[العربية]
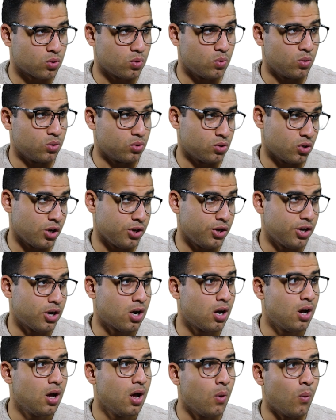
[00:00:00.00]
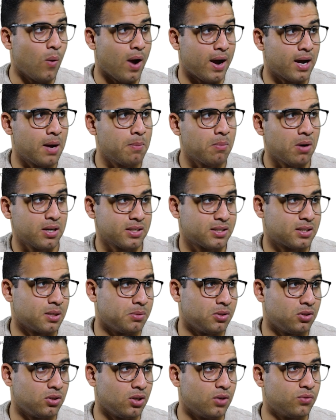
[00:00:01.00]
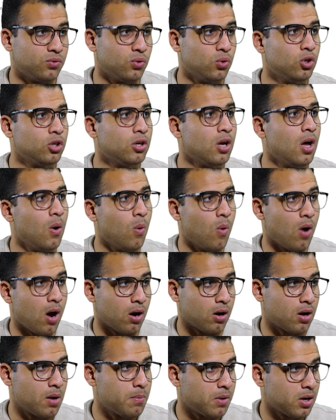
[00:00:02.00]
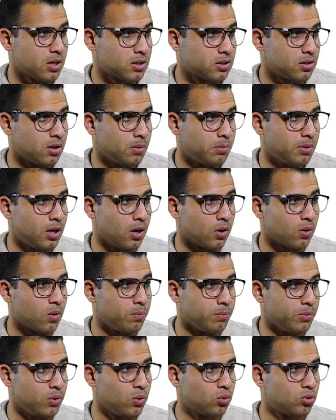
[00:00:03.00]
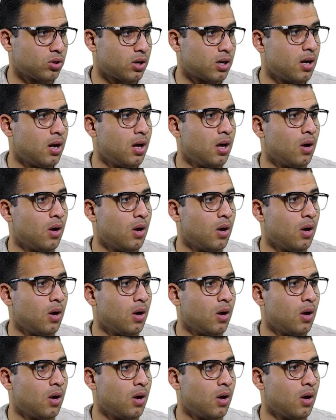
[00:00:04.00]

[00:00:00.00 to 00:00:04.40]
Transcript: وصغيرة وأحجام خاصة بالتليفون وأحجام خاصة بالكمبيوتر